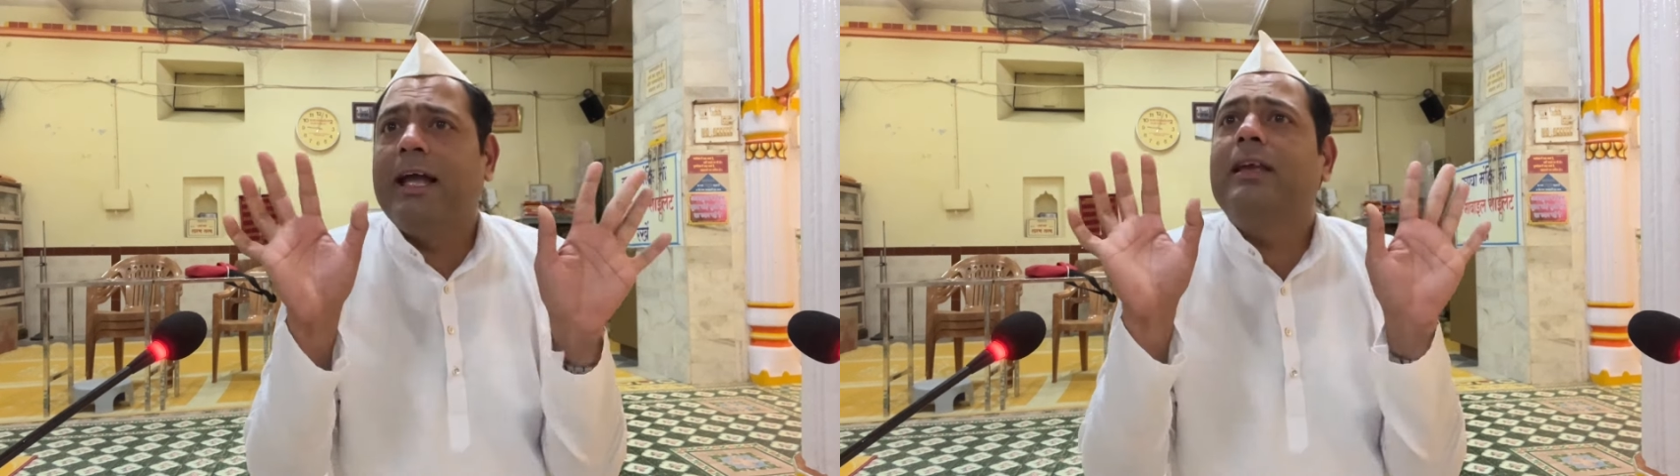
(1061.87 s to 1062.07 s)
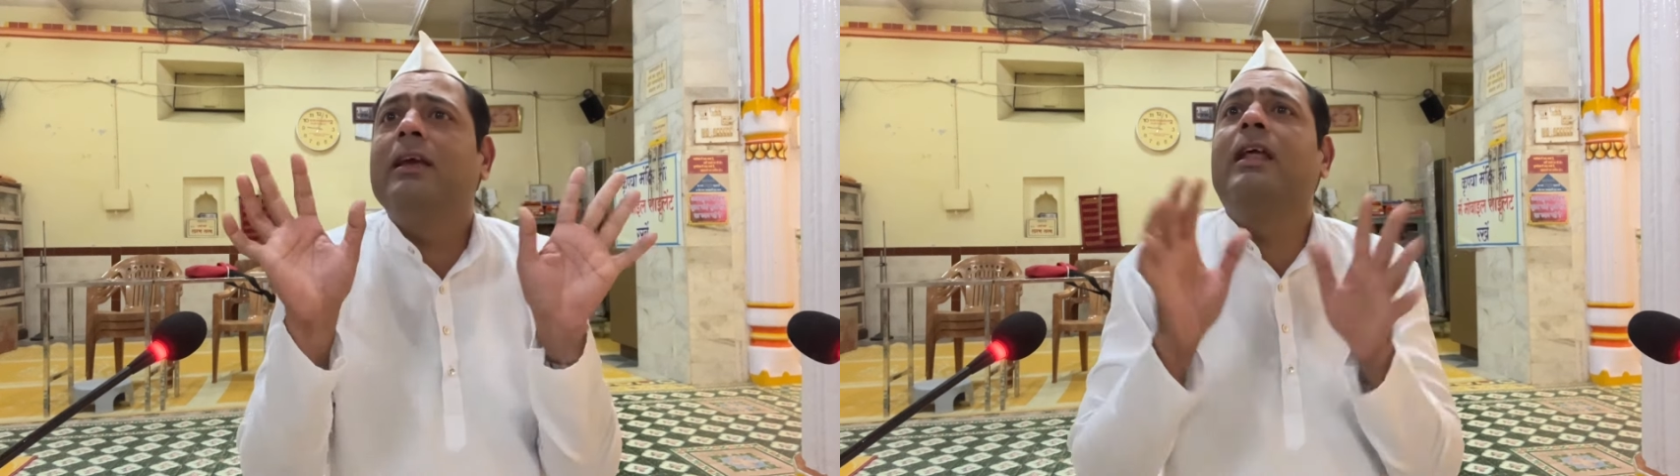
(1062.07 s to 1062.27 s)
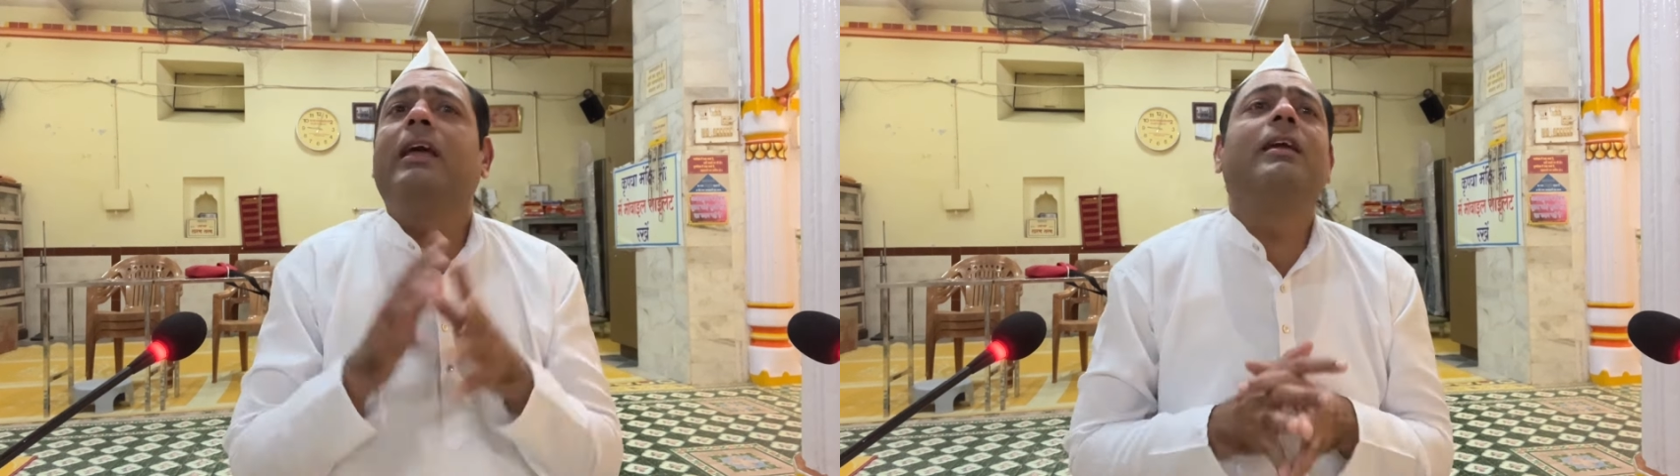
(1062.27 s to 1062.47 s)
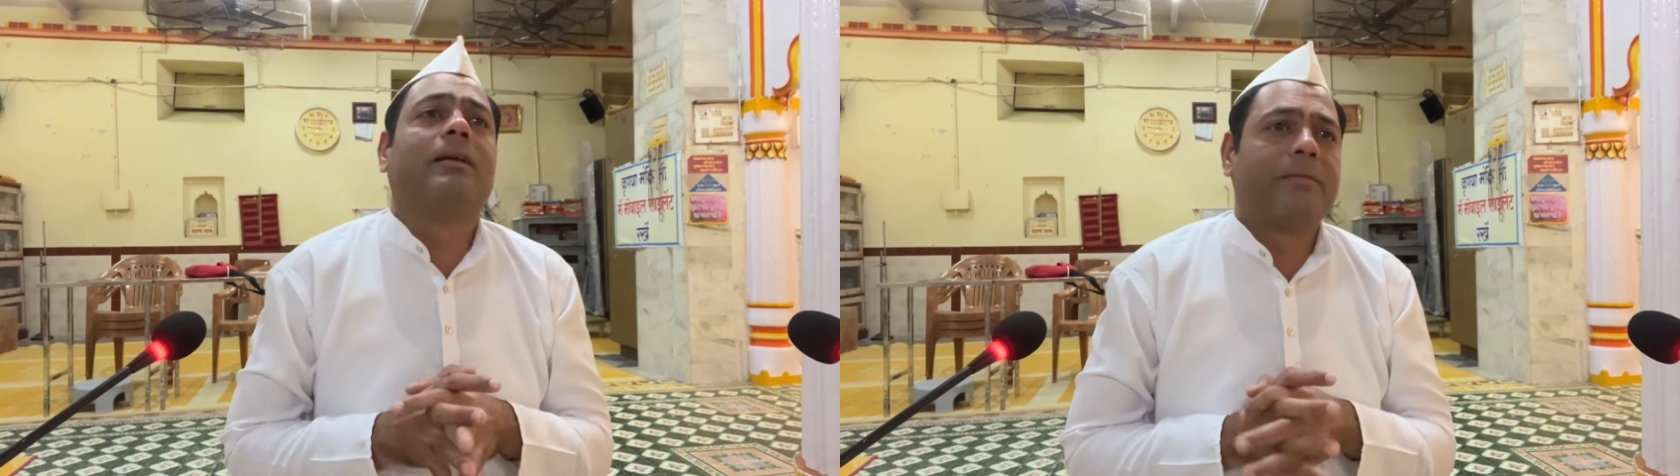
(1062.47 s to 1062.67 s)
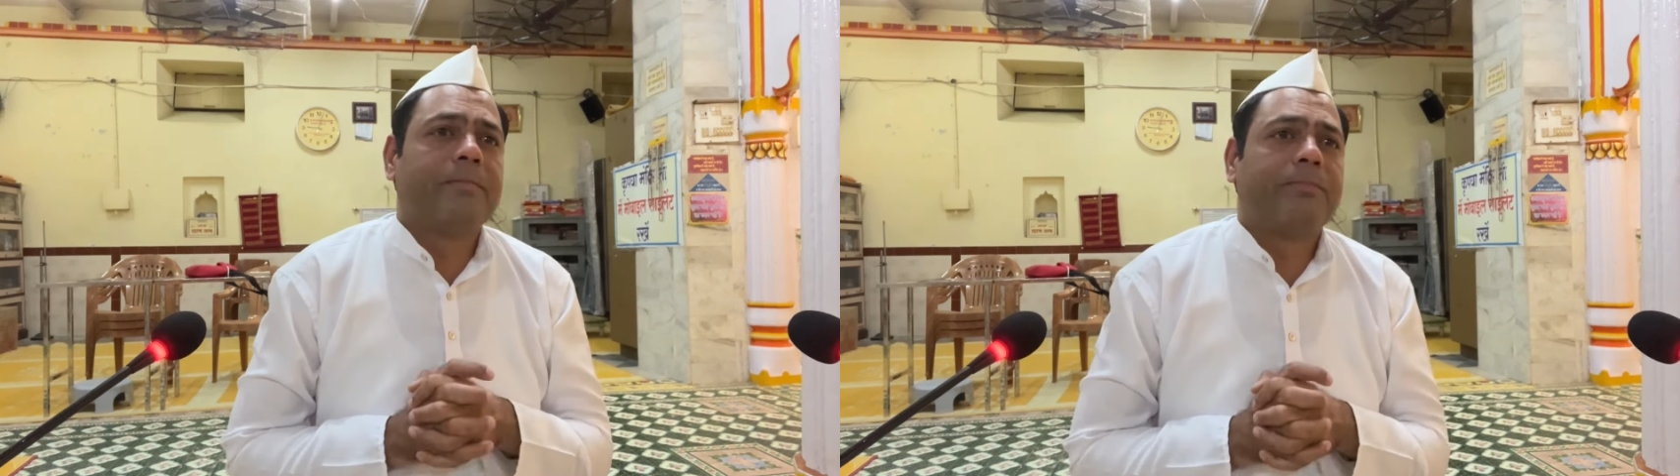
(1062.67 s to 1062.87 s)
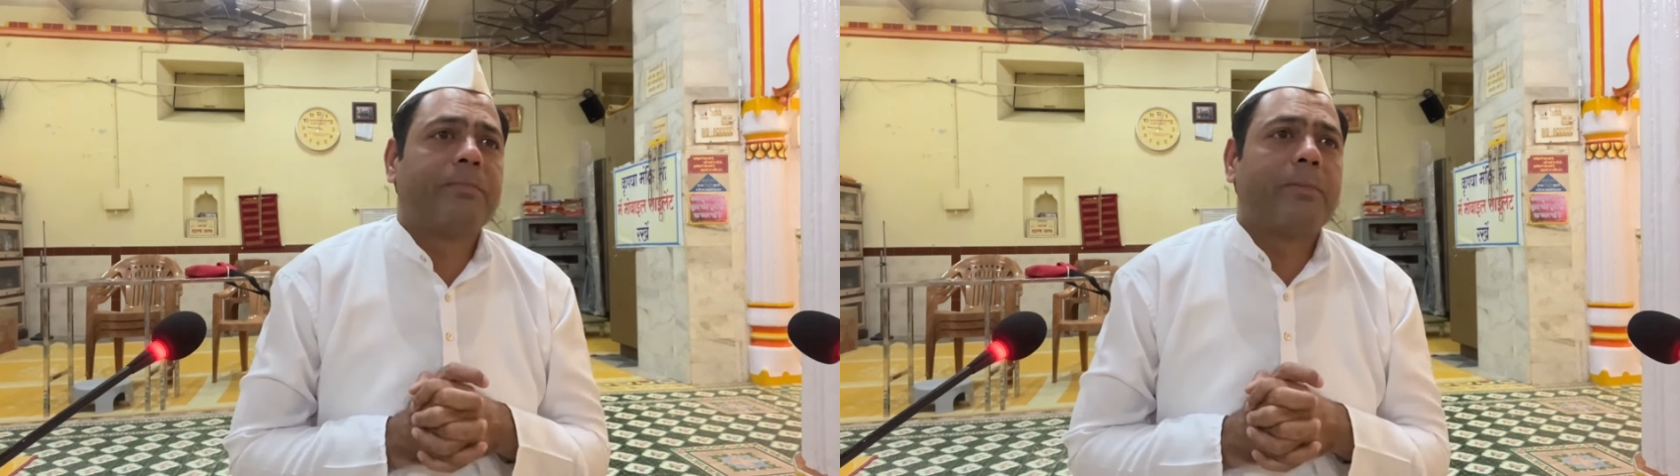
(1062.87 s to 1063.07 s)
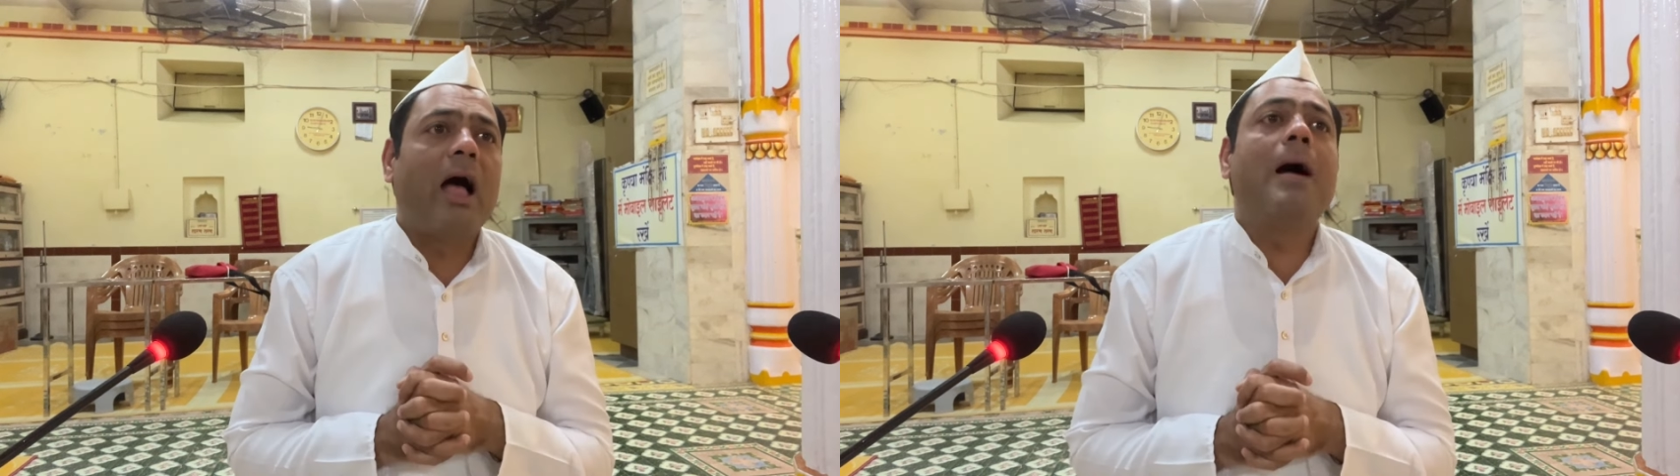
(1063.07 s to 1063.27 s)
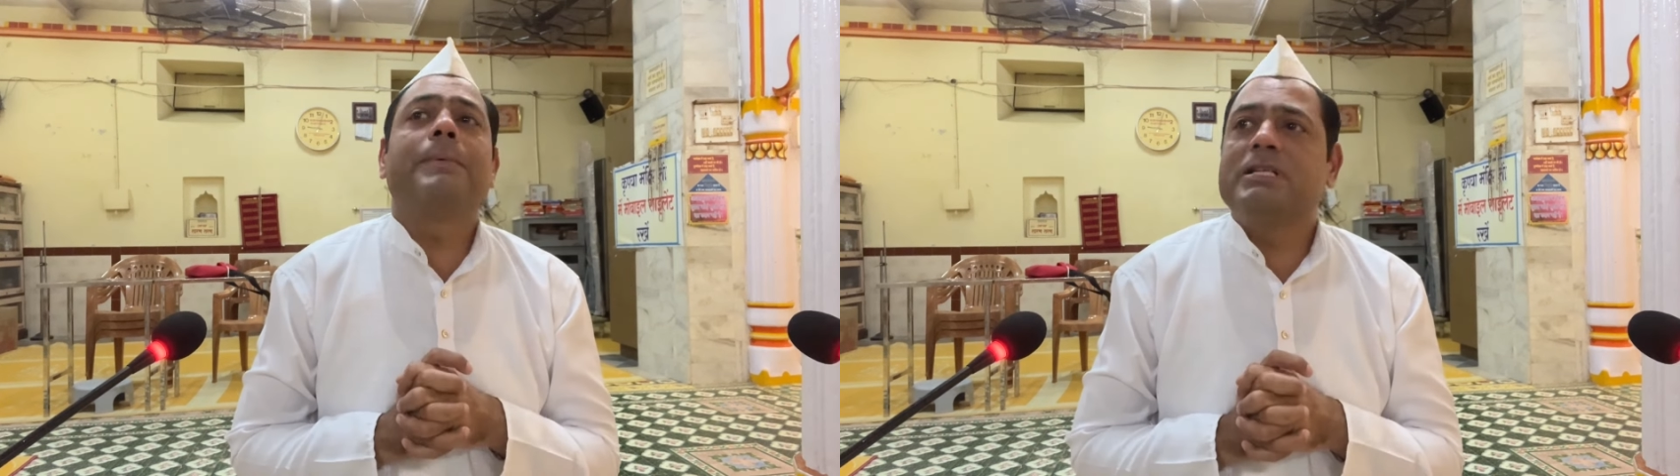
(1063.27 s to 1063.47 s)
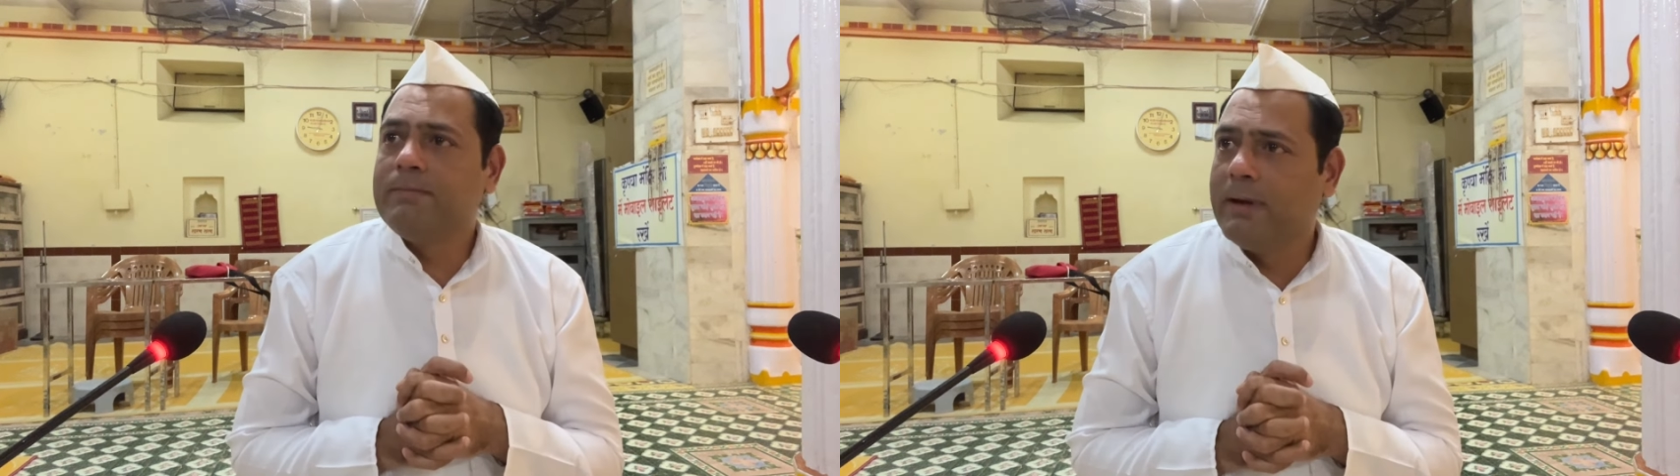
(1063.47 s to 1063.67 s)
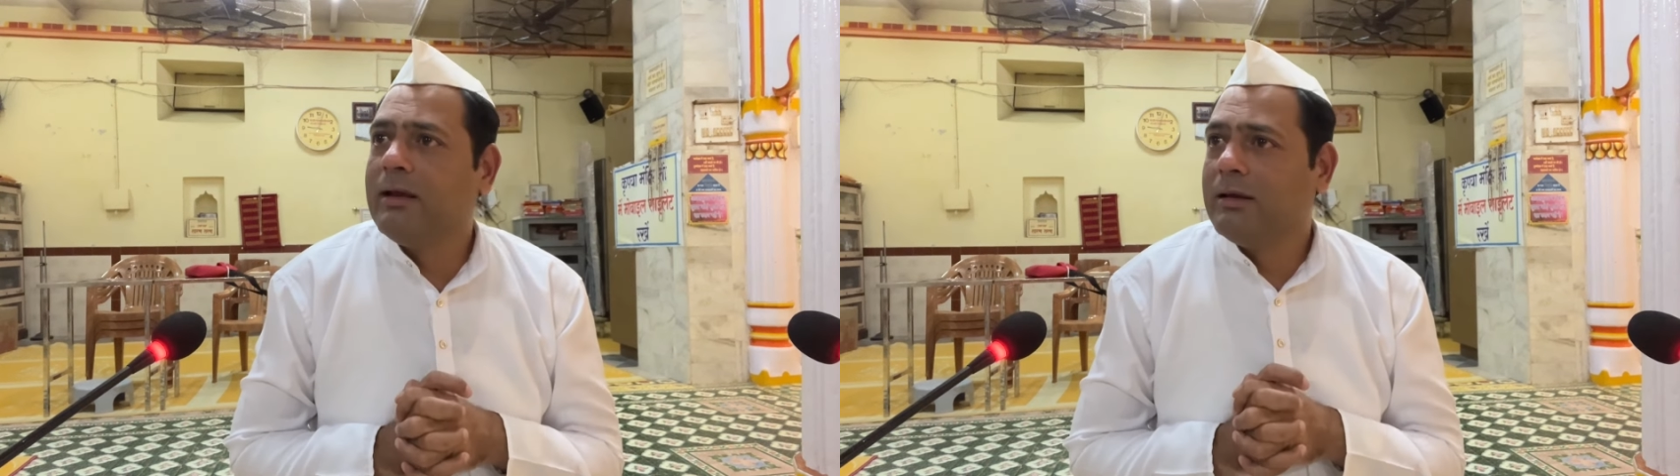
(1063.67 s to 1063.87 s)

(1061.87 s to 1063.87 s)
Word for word: है कि नहीं आपस में